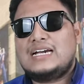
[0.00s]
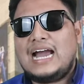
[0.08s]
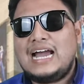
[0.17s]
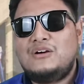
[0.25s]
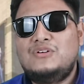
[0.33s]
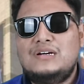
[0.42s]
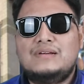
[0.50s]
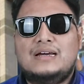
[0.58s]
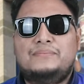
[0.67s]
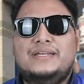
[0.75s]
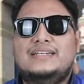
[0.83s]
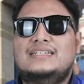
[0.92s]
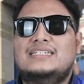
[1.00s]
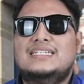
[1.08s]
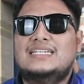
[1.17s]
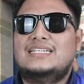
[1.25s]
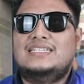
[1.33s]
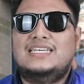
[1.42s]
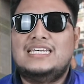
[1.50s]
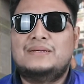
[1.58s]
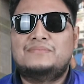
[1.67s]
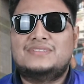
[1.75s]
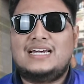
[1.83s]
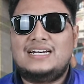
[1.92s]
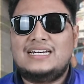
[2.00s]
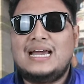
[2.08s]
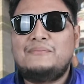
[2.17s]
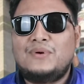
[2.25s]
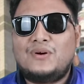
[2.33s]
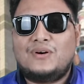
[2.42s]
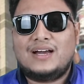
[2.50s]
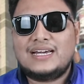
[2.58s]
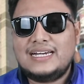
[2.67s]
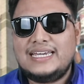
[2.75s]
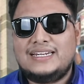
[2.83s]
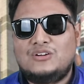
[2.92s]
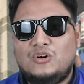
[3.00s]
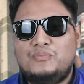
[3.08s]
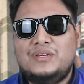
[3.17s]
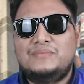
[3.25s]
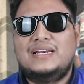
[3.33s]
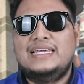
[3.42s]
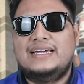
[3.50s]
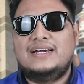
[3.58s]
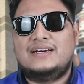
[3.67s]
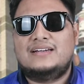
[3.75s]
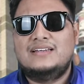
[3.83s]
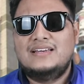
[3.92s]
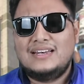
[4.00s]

ก้าวขึ้นมาเป็นทีมชั้นนำของอังกฤษของพรีเมียร์ลีกอะ